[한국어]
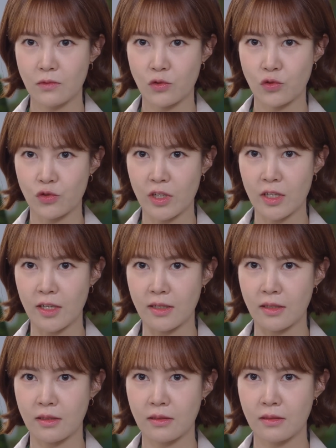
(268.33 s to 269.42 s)
주애라,
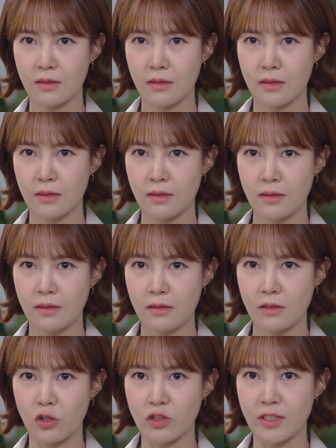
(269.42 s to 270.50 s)

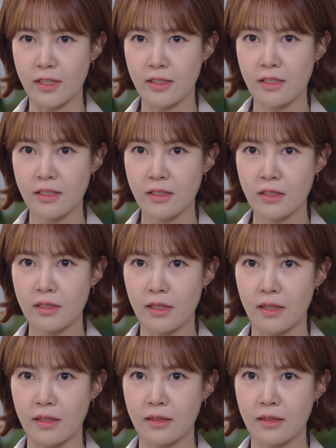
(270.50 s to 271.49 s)
넌 이제 끝이야.